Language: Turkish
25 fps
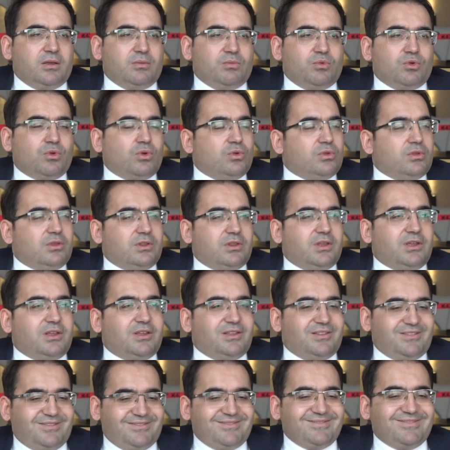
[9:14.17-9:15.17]
Bu konuda
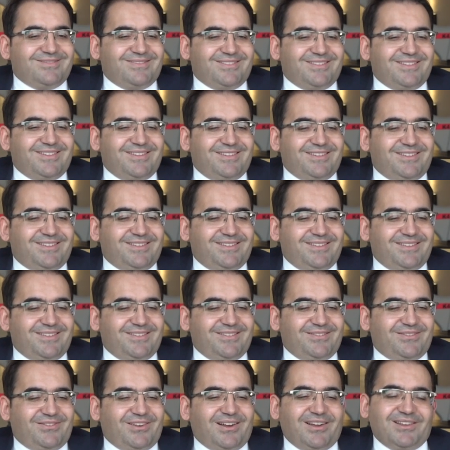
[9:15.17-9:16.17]
da
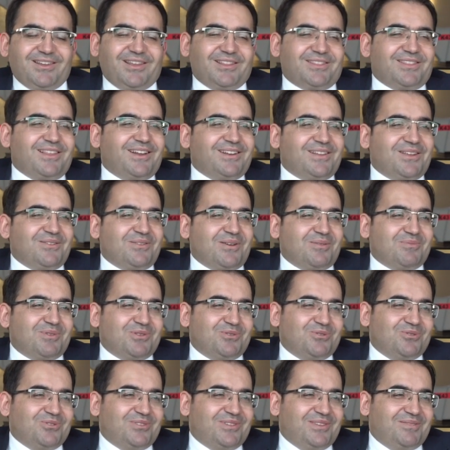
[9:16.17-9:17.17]
faaliyetler devam
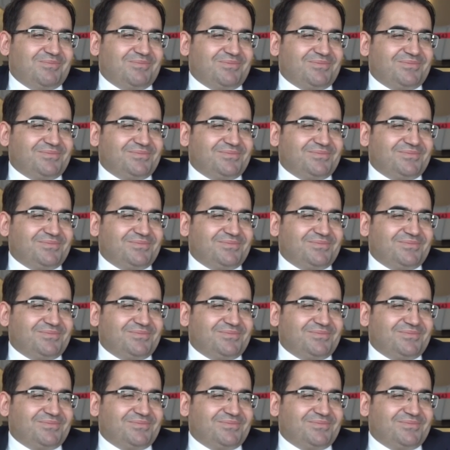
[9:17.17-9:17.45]
ediyor diyeyim.